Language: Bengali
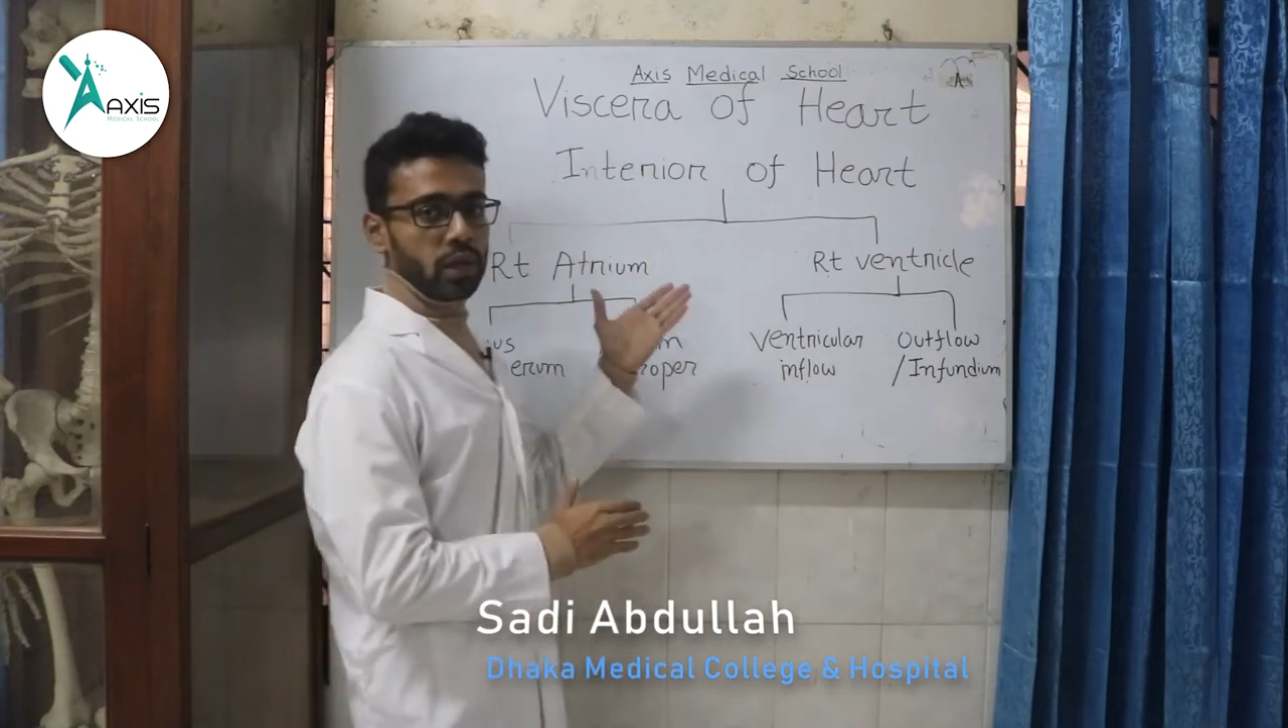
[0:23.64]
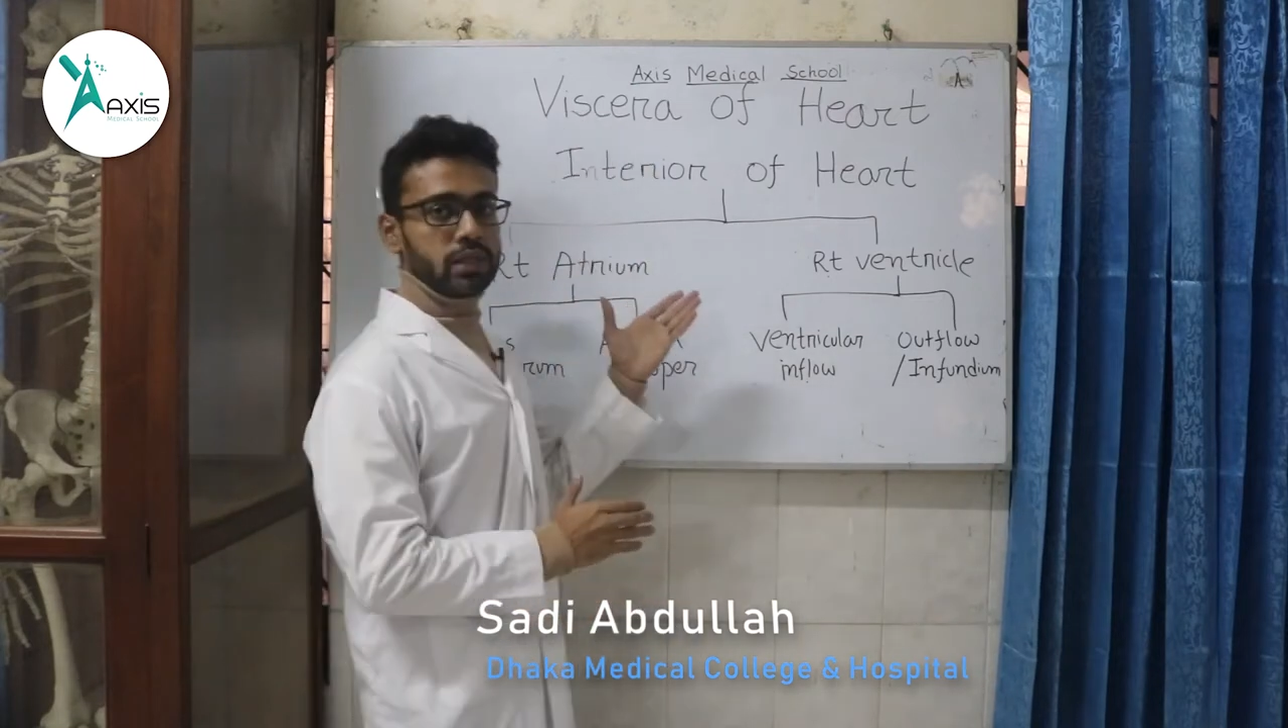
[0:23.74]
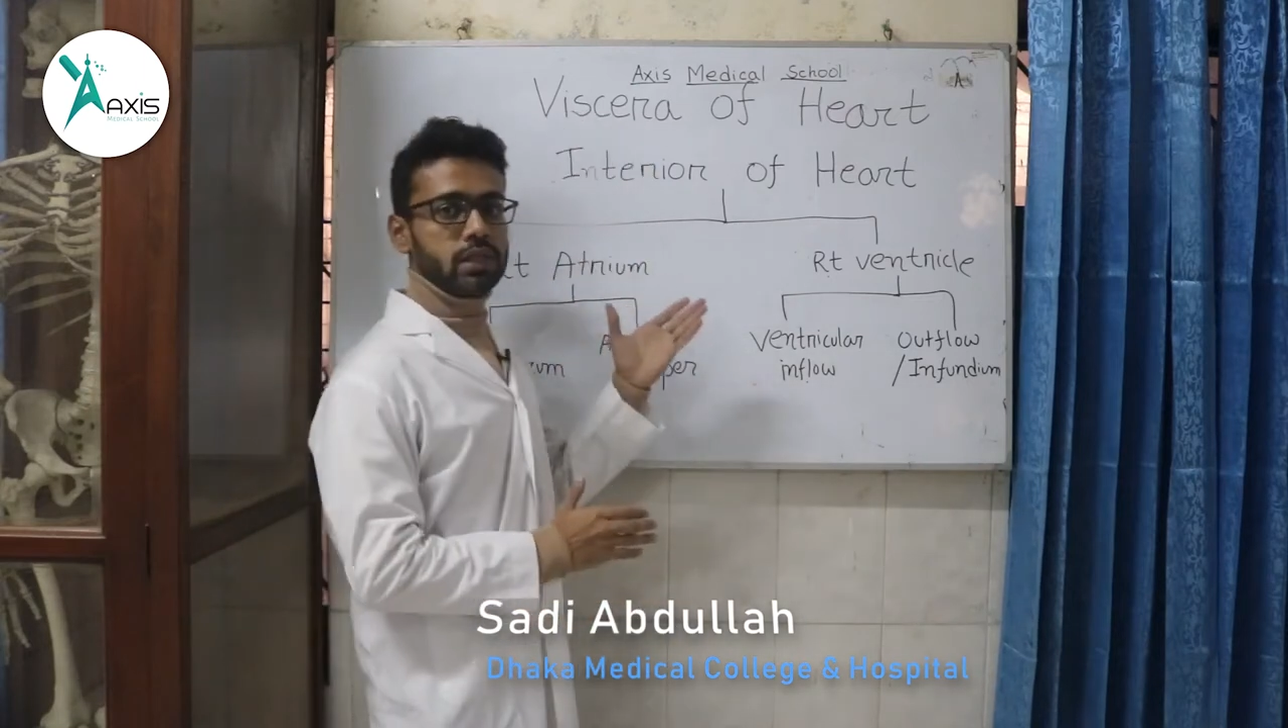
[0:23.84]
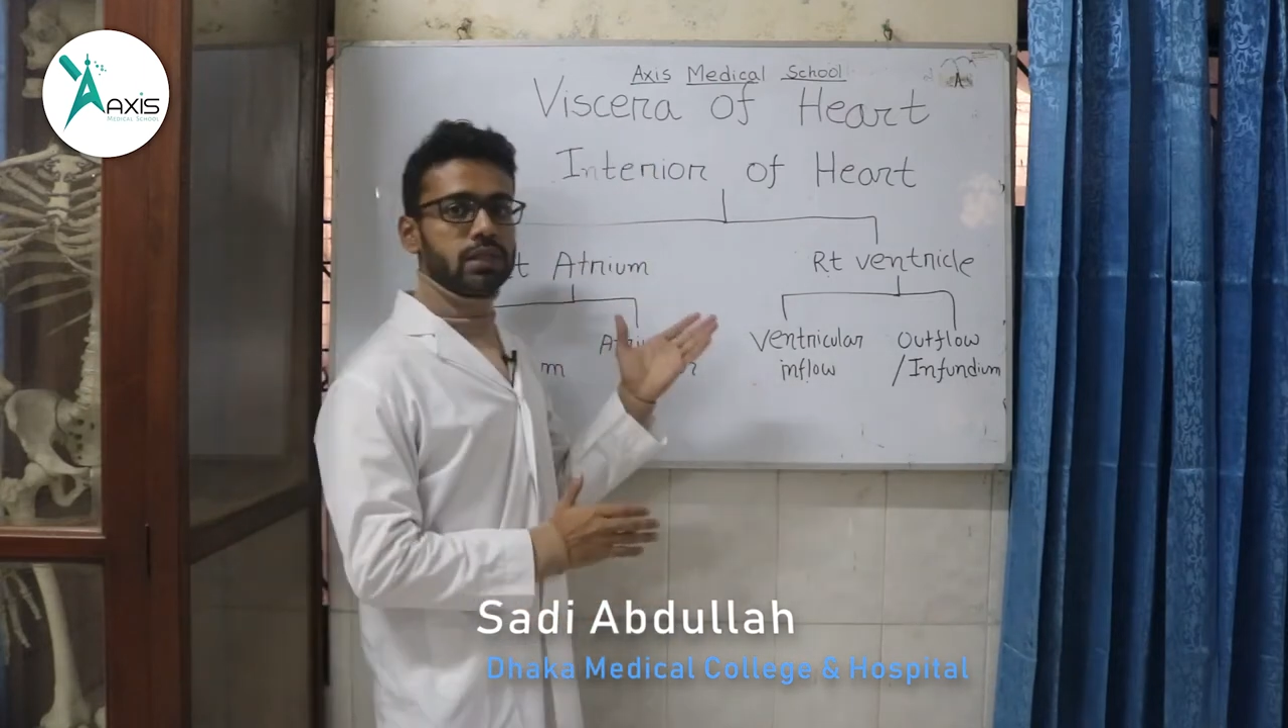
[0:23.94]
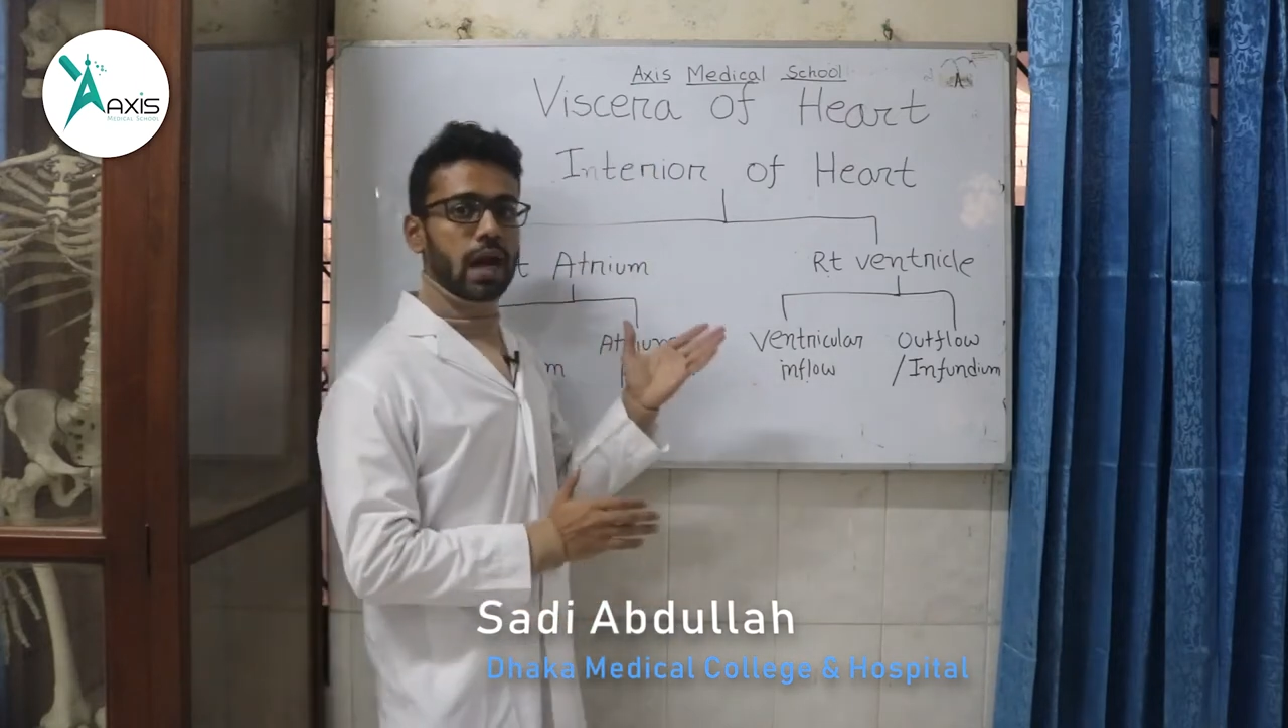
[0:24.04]
আমরা
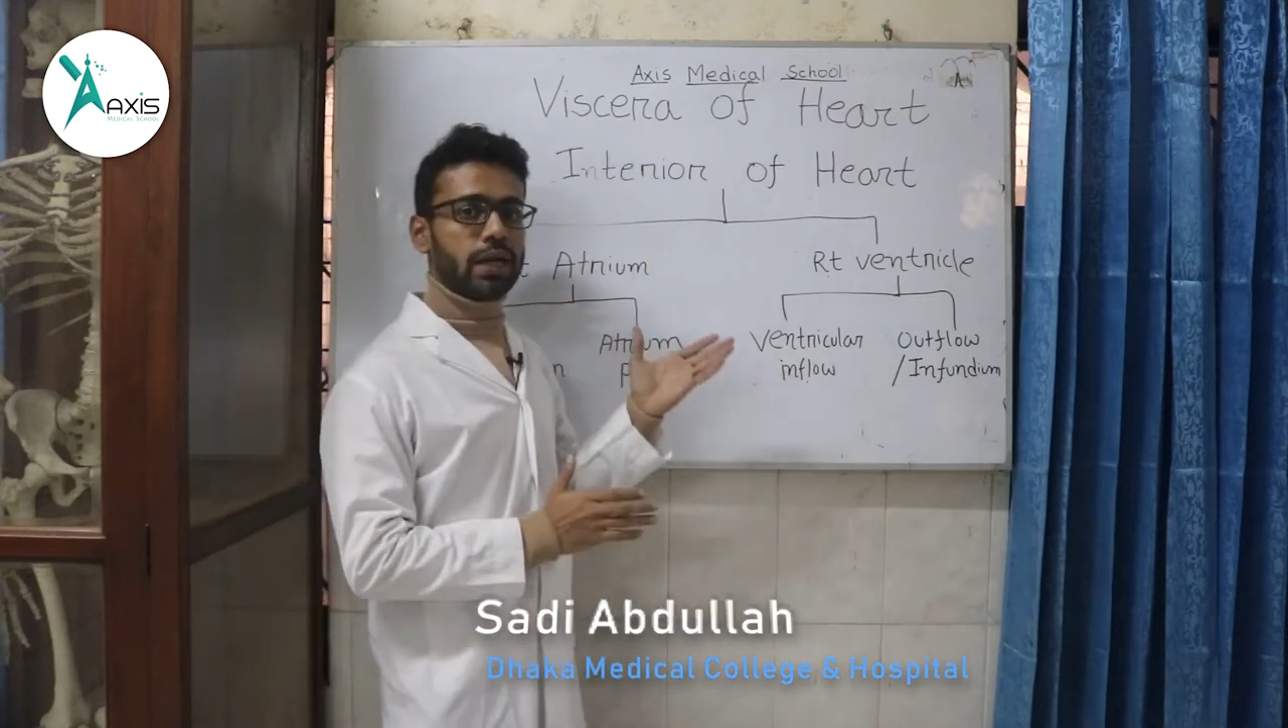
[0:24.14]
বলেছি যে